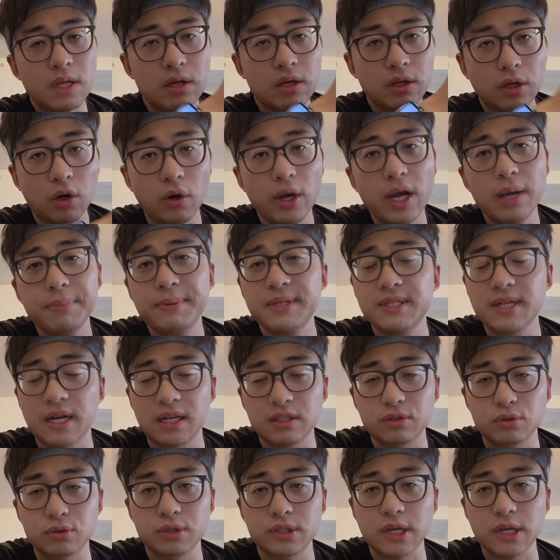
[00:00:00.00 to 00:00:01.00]
高压逼
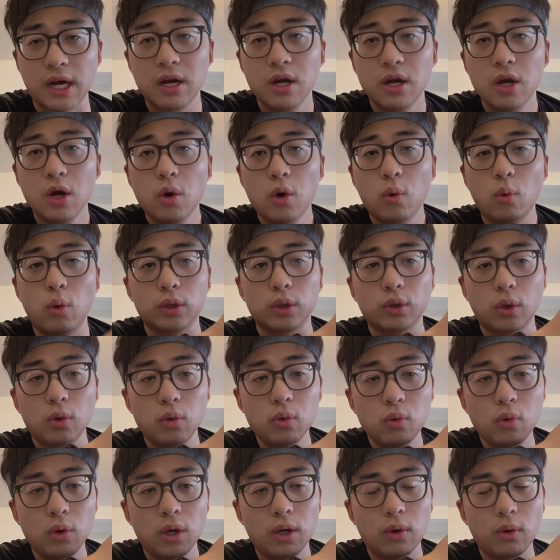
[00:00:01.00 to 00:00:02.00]
抢就是这样，我
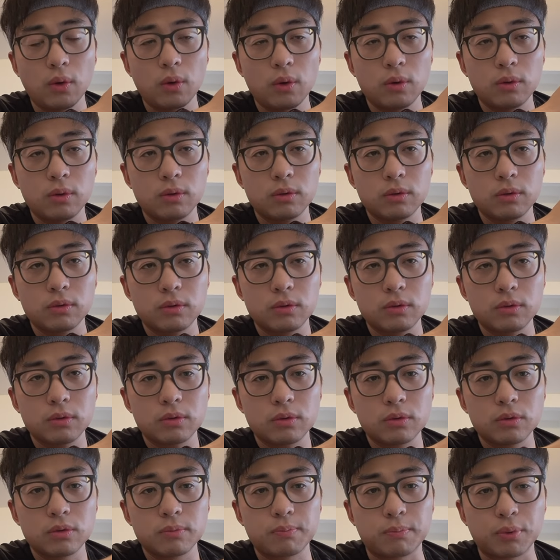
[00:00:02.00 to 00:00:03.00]
通过
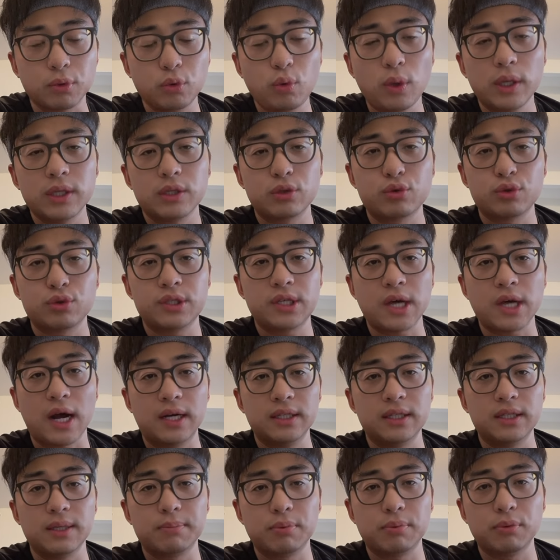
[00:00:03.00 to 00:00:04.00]
不断的去
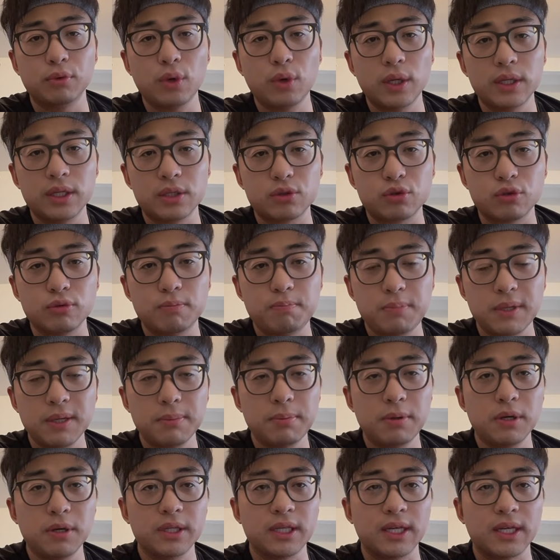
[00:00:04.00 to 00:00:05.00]
抢你，不断的去逼
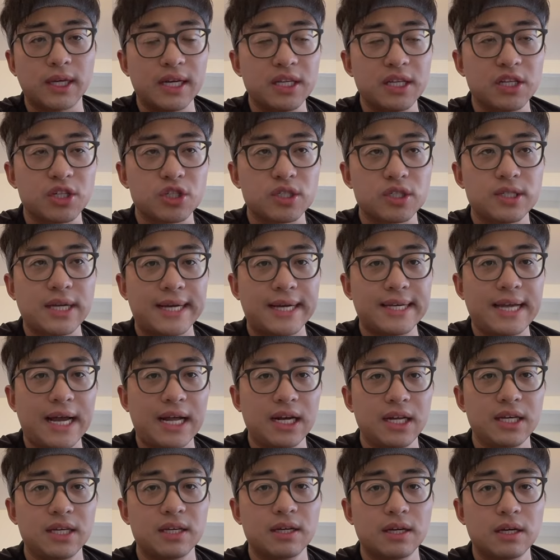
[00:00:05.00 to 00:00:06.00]
迫你，给你施加压
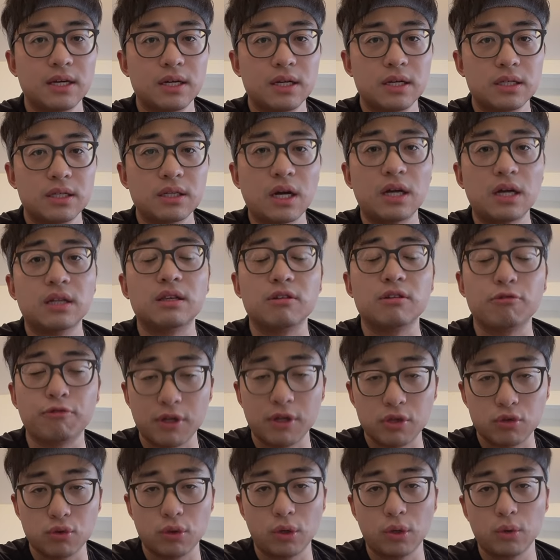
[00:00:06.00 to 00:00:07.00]
力，让你
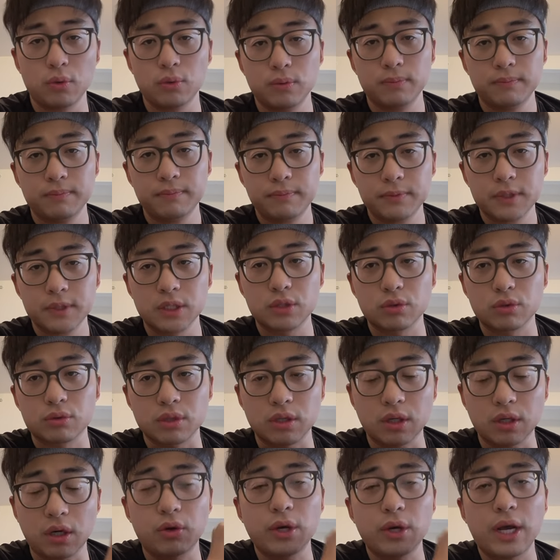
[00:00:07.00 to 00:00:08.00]
犯错误，这就
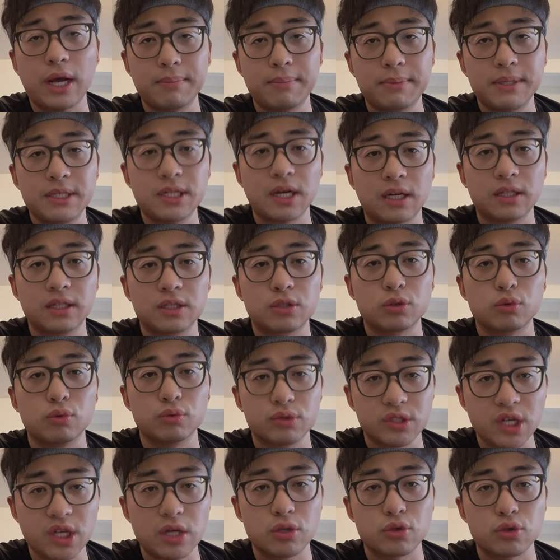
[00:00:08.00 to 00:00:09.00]
是高压逼抢的这
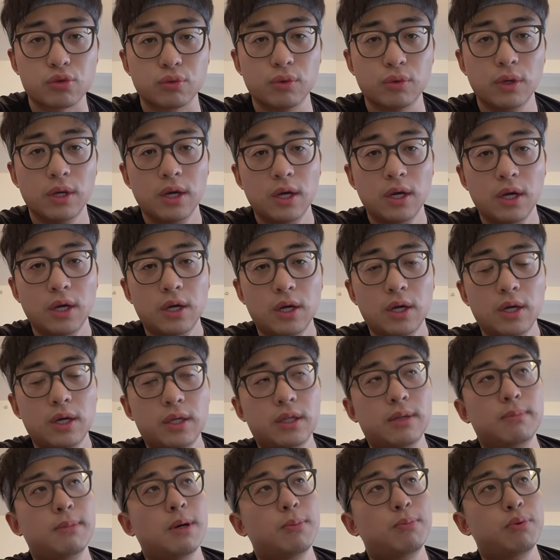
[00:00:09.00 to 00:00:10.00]
种战术。
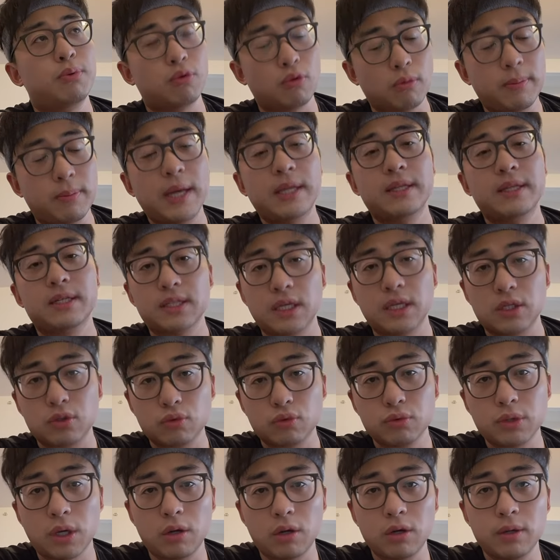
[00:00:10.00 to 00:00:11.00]
那么普遍的在
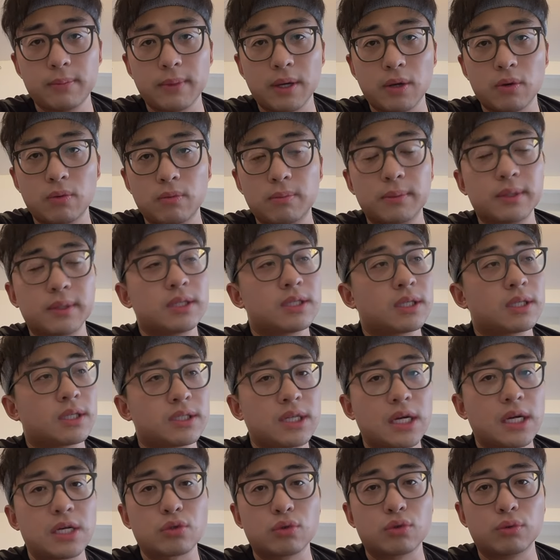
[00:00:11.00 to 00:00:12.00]
中超里面，我们的这个
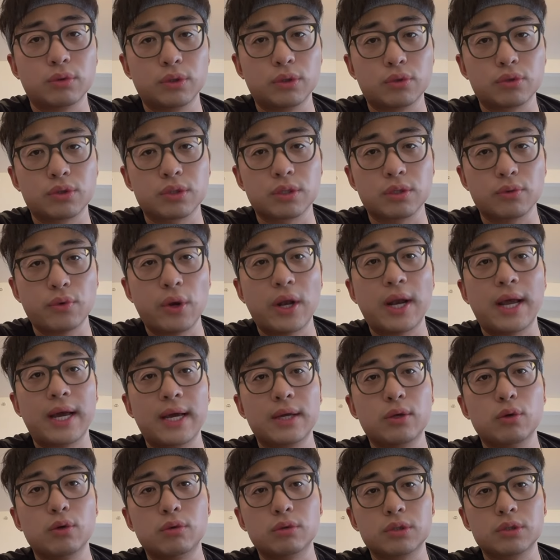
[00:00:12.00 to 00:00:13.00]
战术都是原
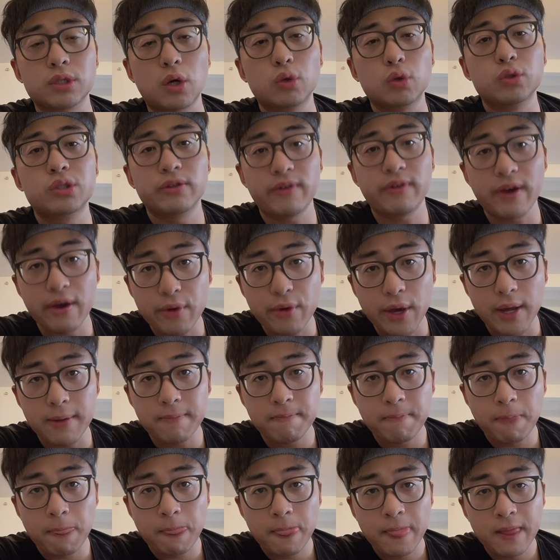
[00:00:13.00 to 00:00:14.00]
来有超级外援，
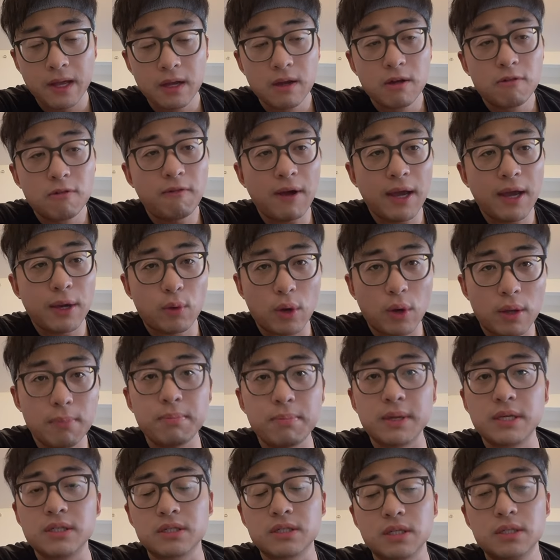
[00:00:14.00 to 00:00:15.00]
外援
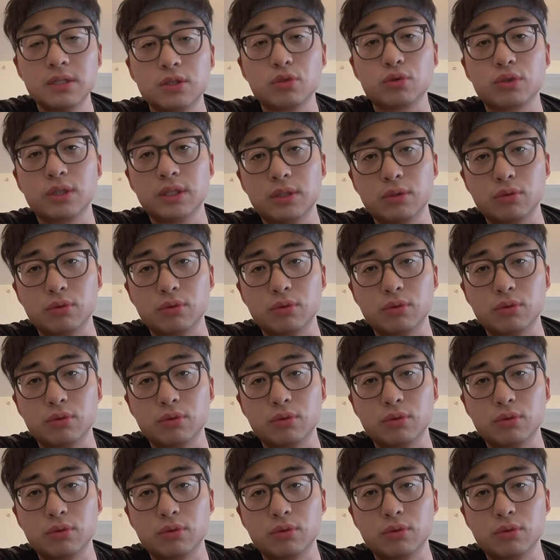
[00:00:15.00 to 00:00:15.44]
本身就是一